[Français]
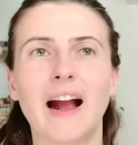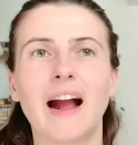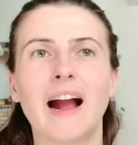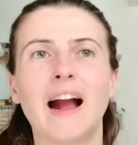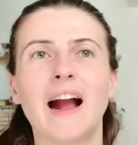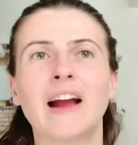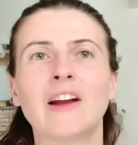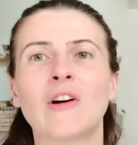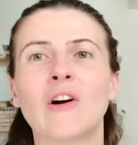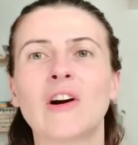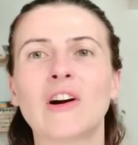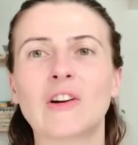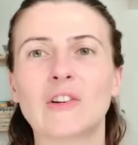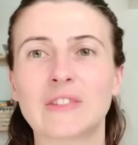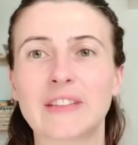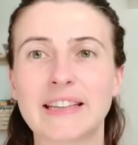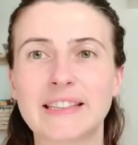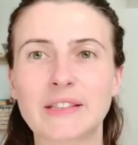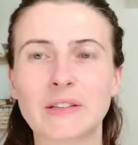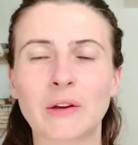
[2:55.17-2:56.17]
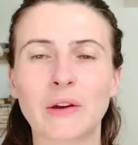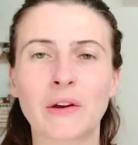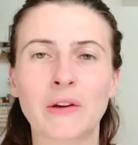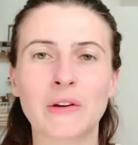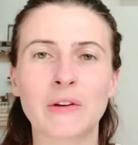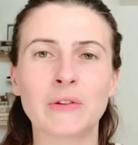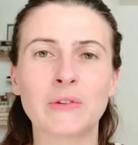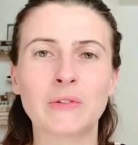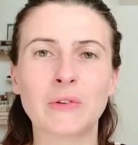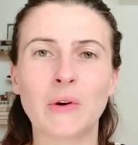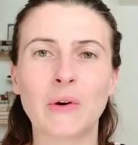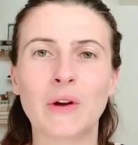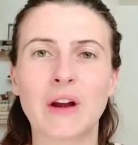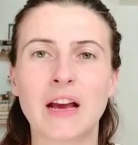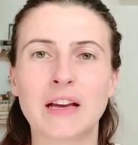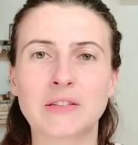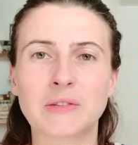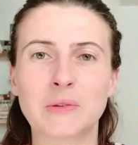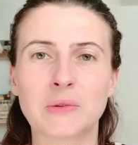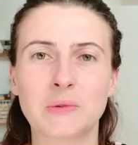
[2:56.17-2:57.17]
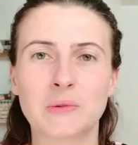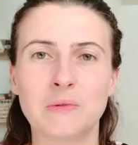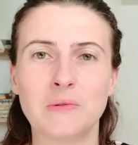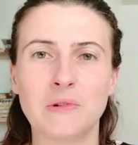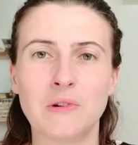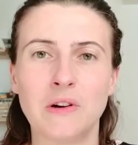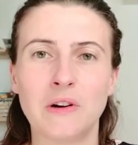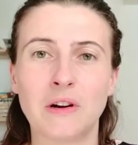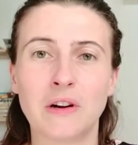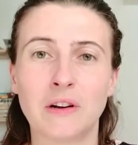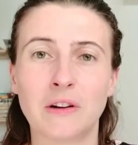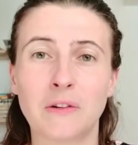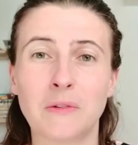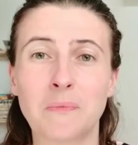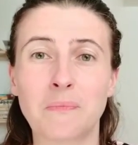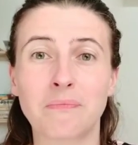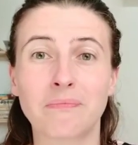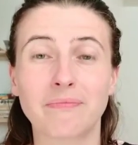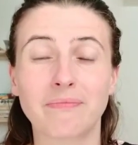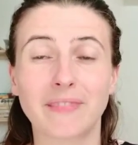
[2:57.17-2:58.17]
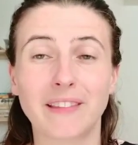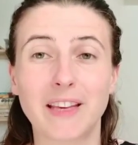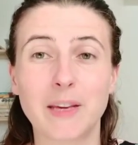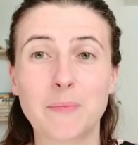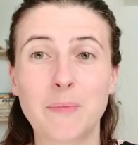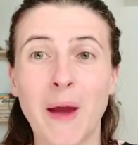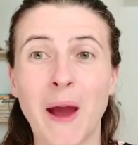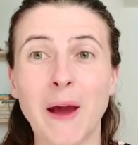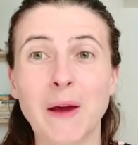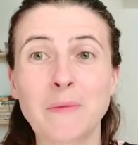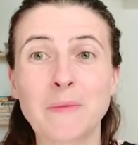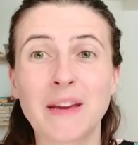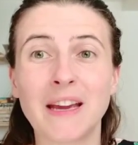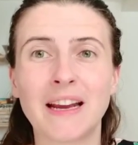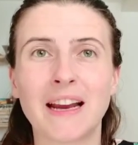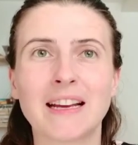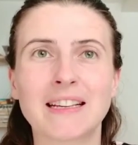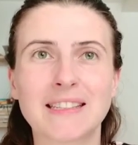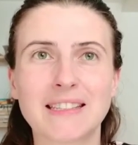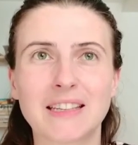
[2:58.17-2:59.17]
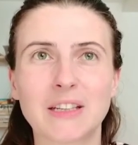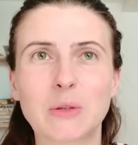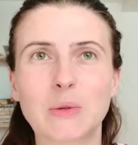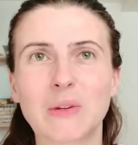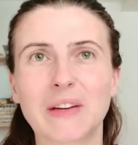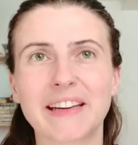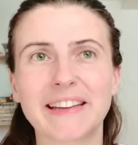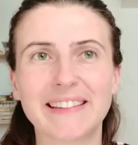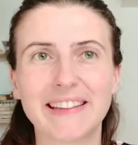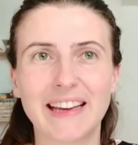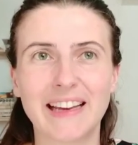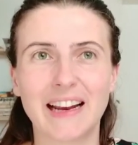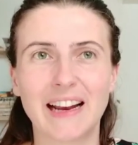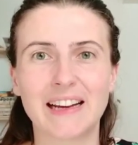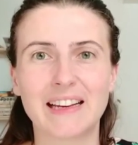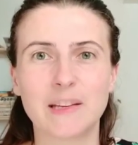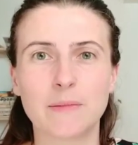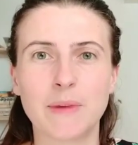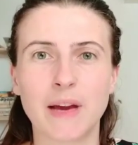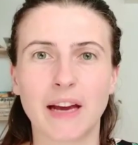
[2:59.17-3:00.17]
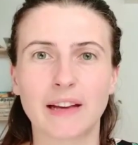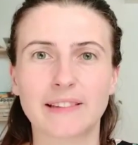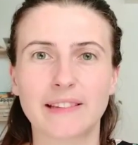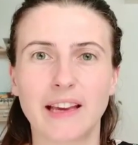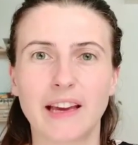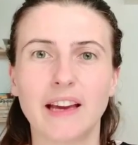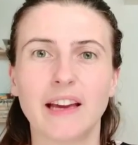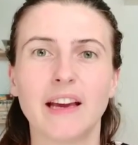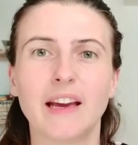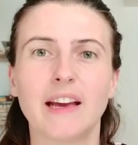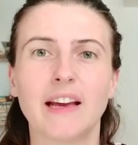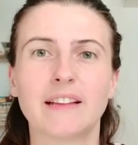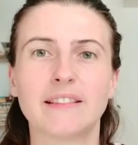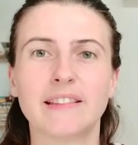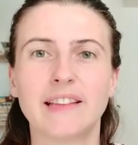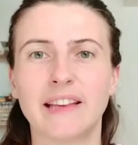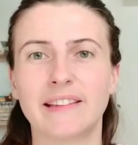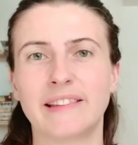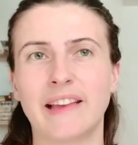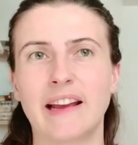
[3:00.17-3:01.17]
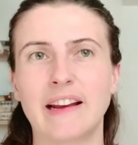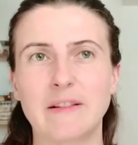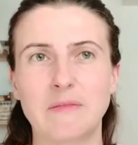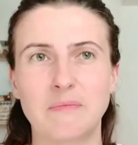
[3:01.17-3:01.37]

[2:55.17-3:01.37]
Alors, quand est-ce qu'une relation euh, qui permet la sécurité et la liberté naît-elle